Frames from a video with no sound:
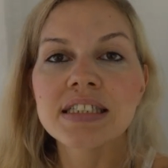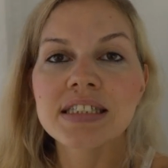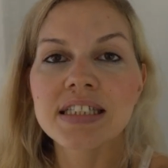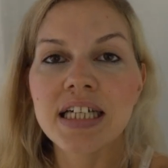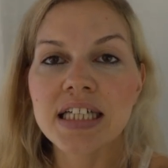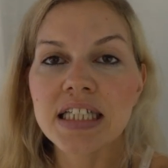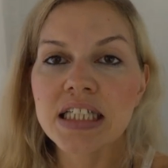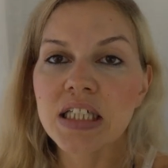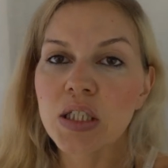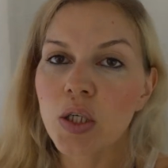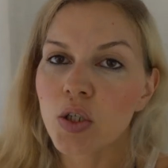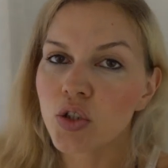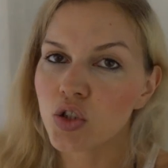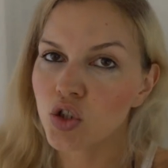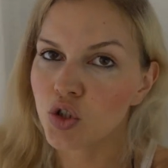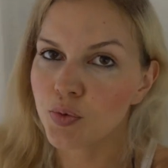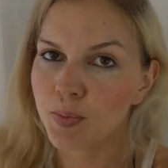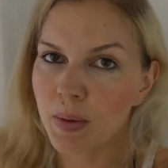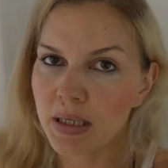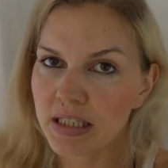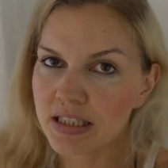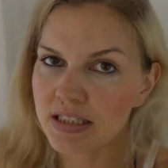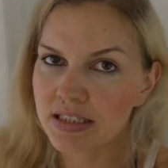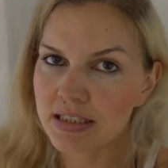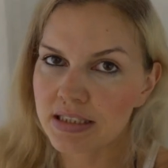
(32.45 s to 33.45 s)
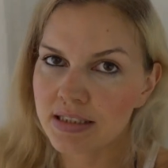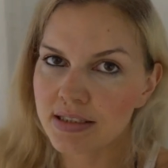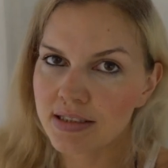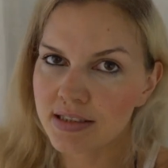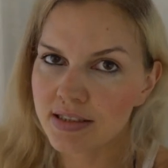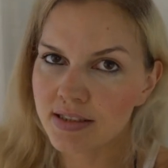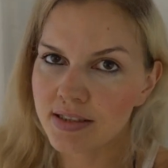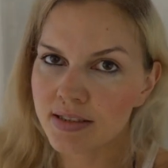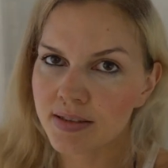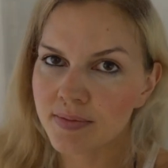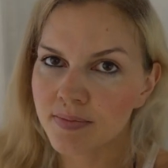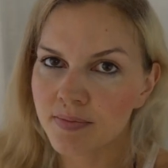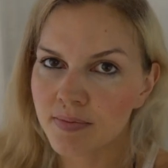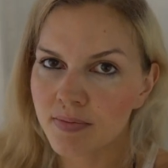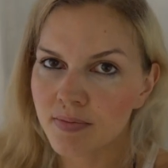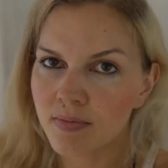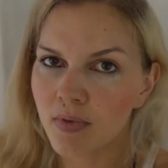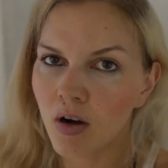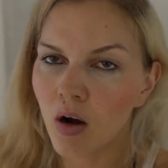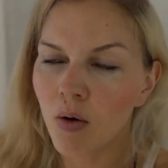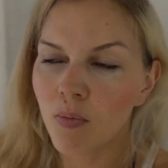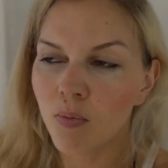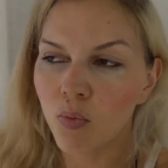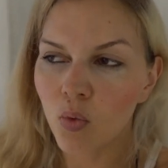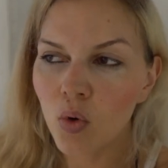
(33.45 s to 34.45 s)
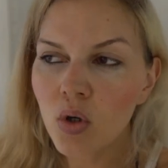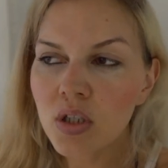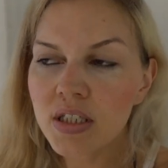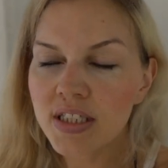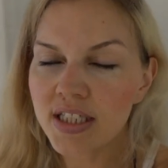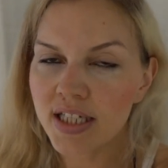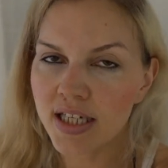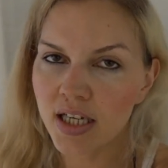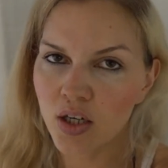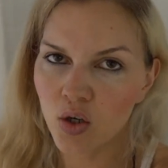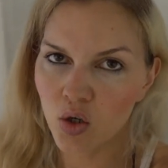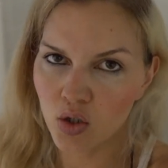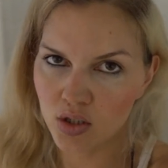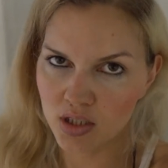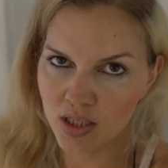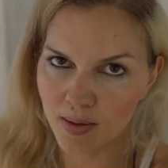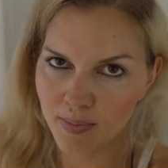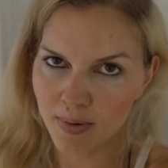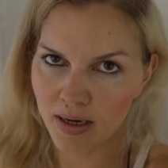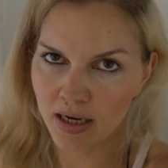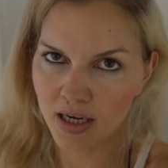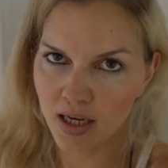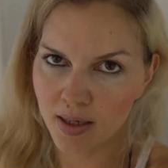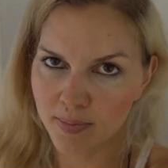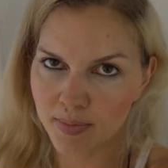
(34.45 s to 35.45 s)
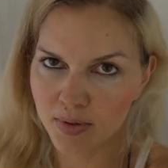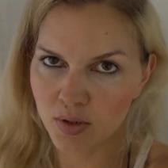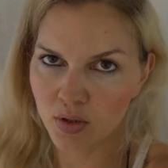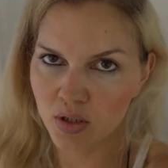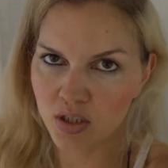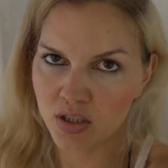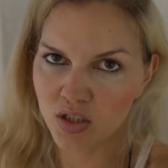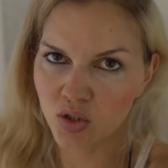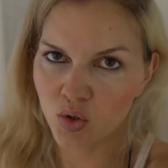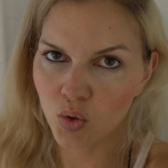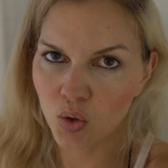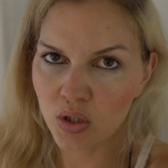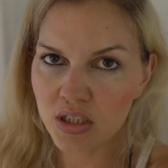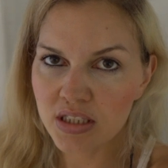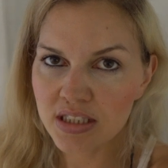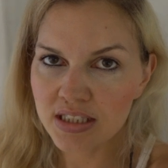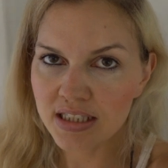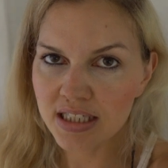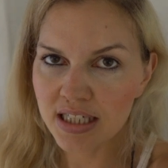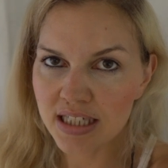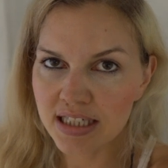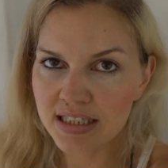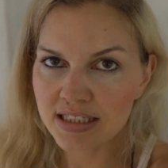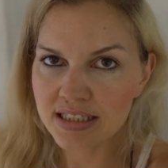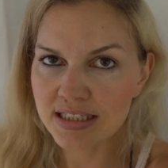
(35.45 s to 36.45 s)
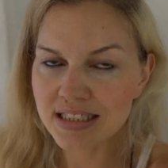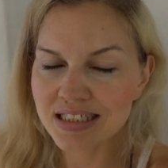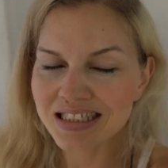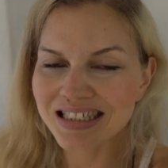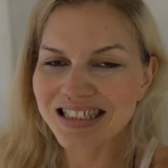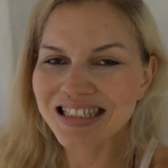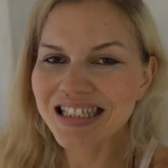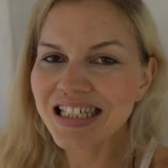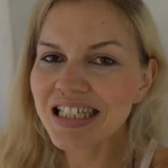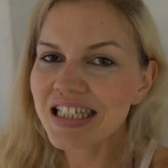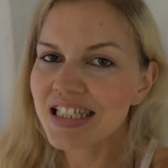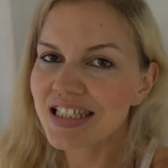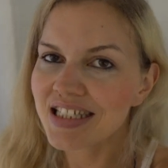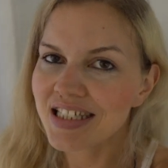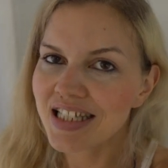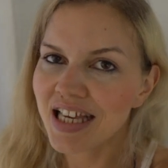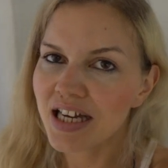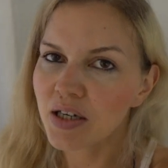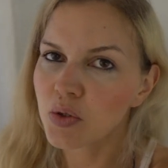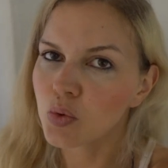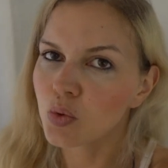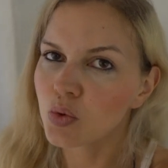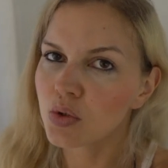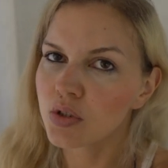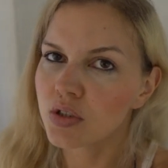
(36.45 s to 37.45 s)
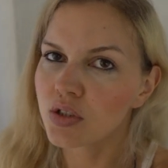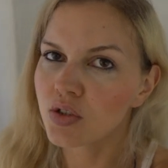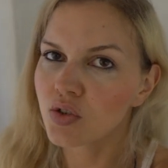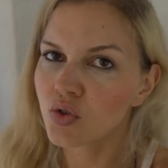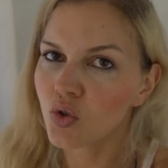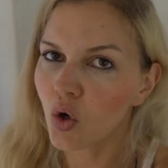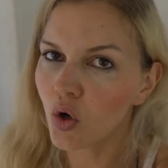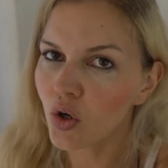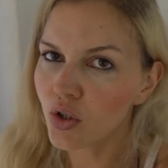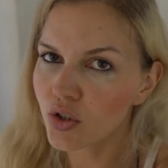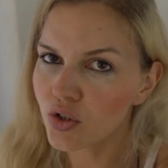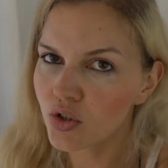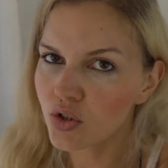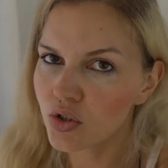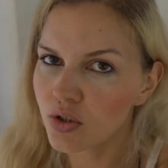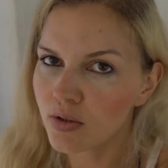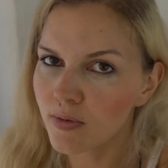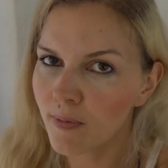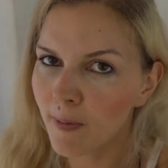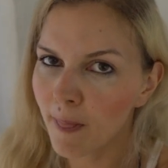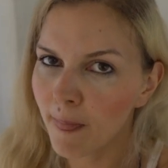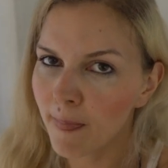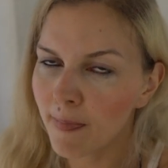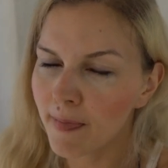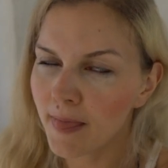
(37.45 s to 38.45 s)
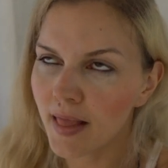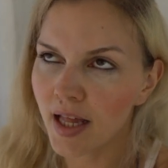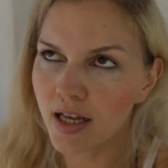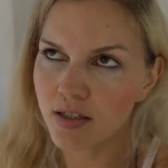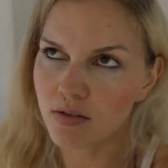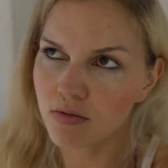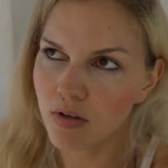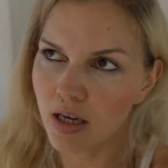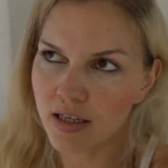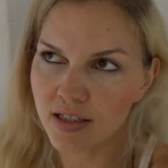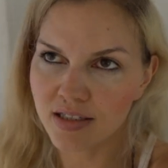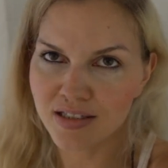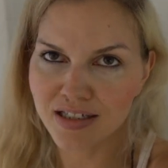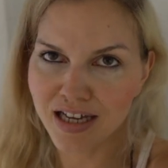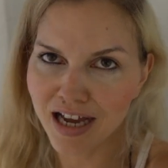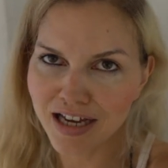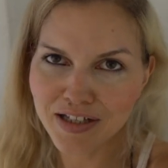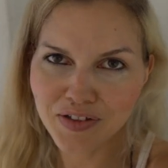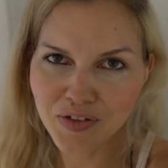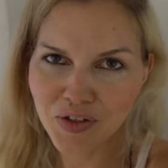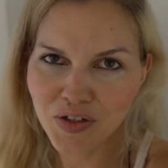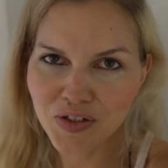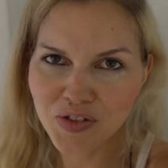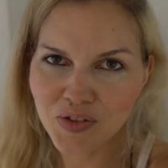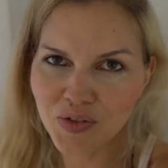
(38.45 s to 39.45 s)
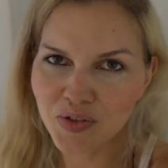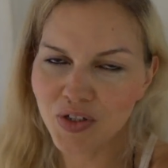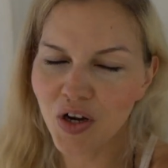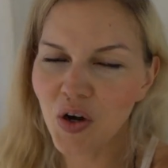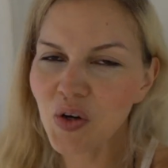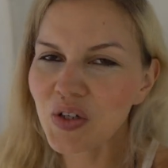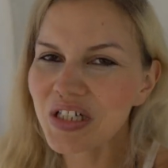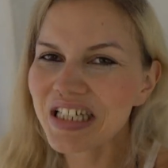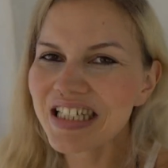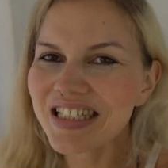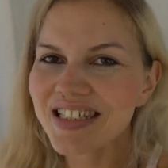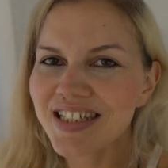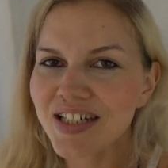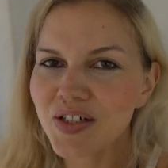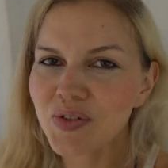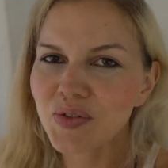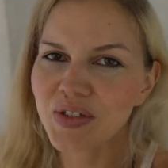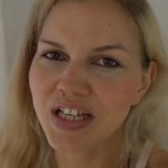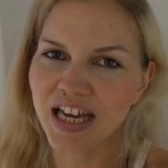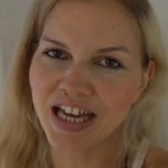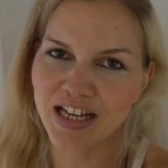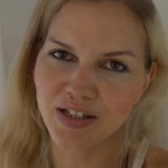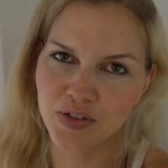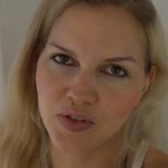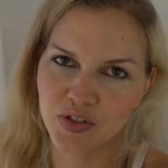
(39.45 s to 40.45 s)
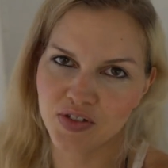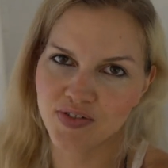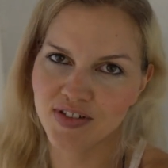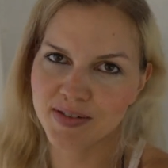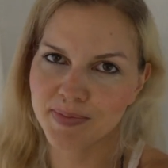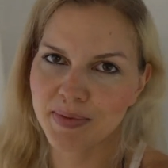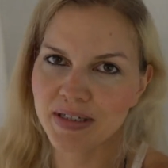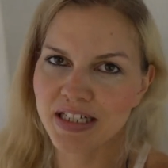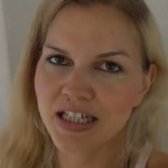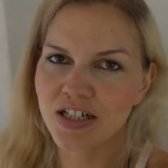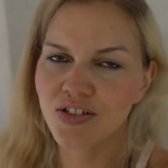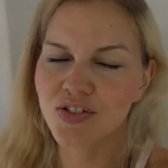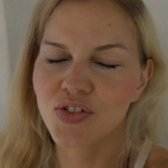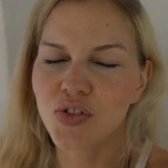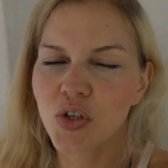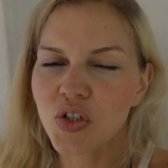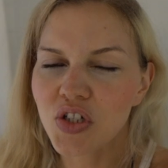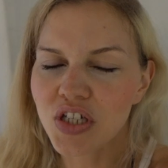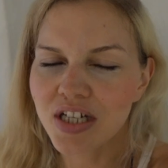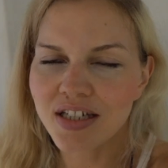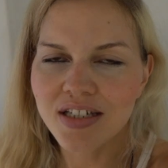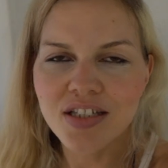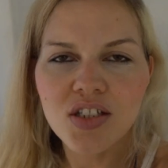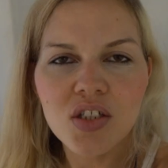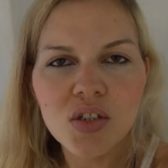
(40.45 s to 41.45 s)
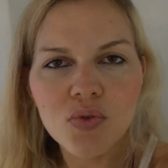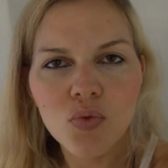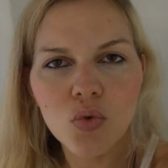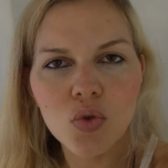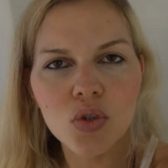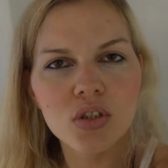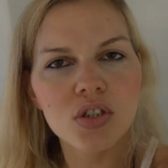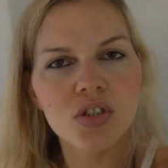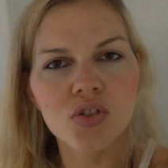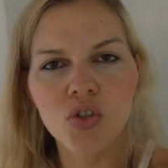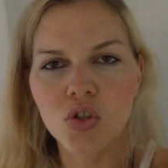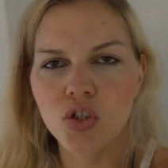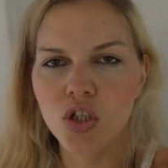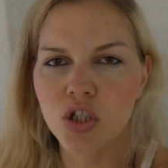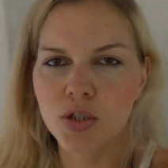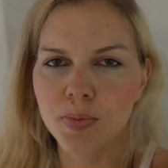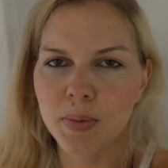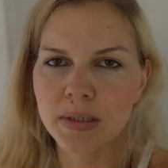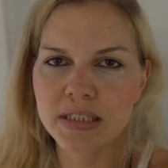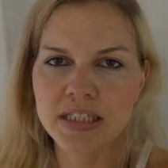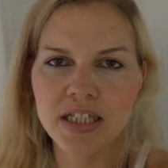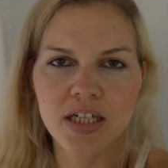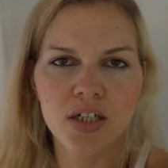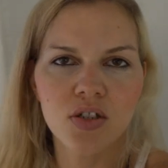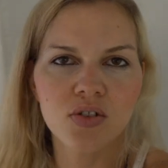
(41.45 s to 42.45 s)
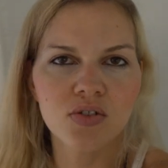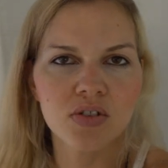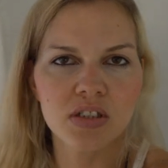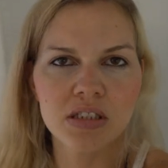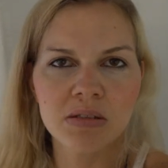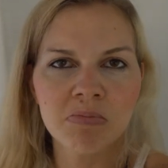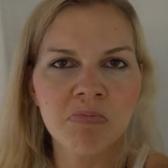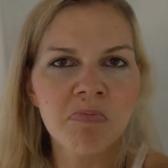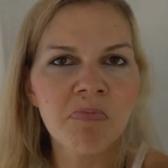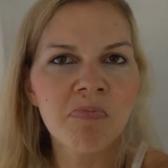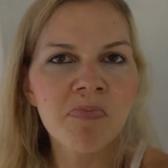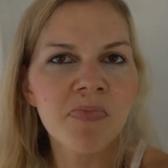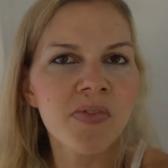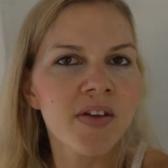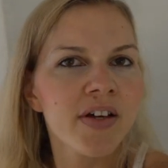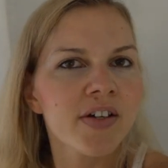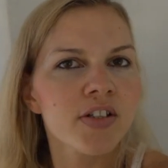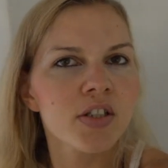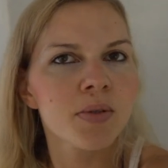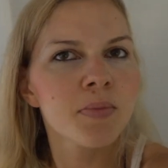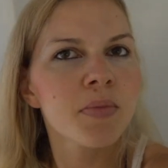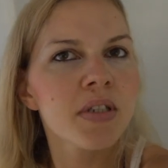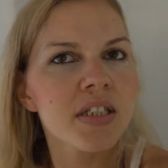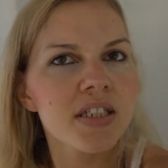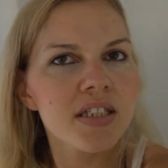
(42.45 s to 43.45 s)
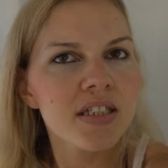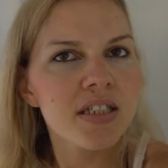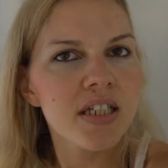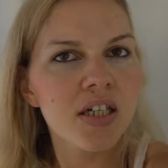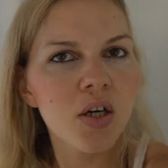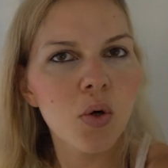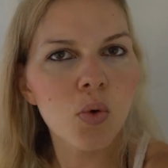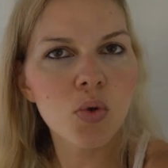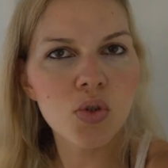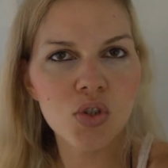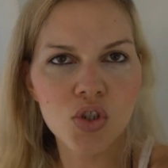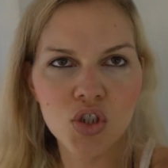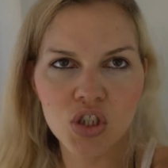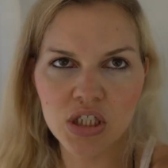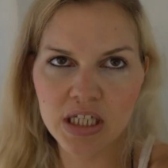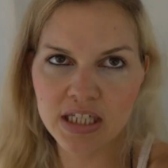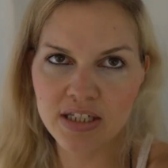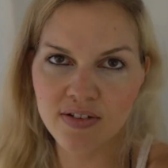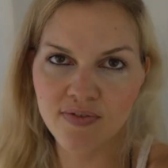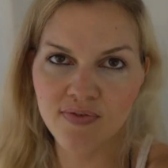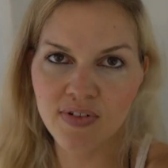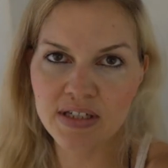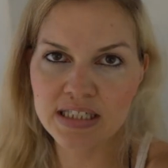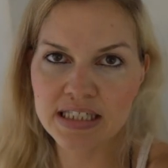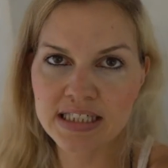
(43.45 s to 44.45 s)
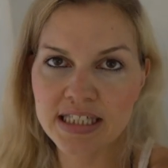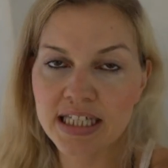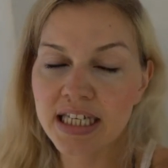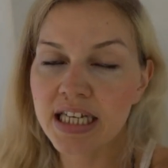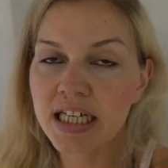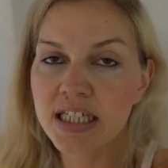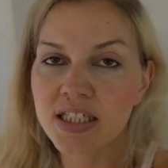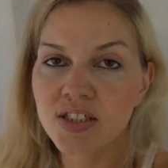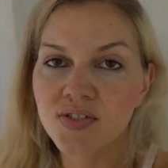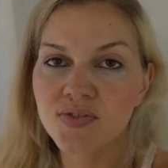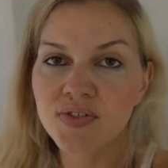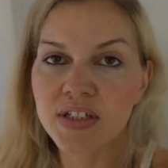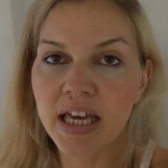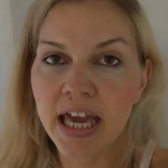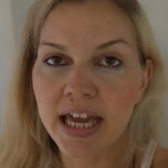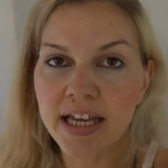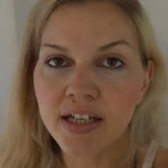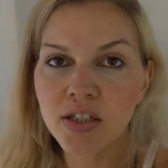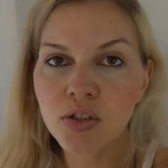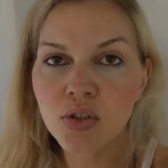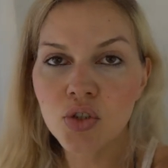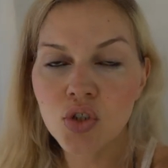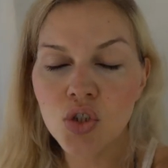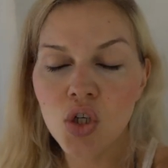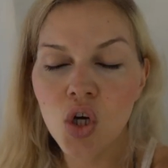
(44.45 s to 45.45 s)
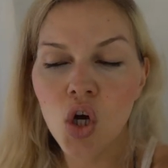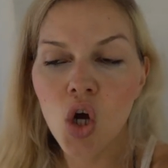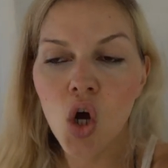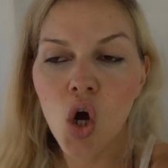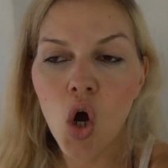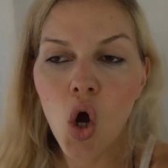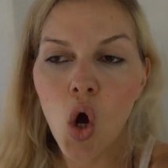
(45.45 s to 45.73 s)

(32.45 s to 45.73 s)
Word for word: Denn die Leute sprechen hier, obwohl ich an der Costa Blanca bin und das eine Touristengegend ist, nicht sehr gut Deutsch. Also eigentlich kein Deutsch und auch nicht sehr gut Englisch, was man ja aus Deutschland nicht so gewohnt ist. In Deutschland spricht ja irgendwie, zumindest in den großen Städten, fast jeder irgendwie Englisch.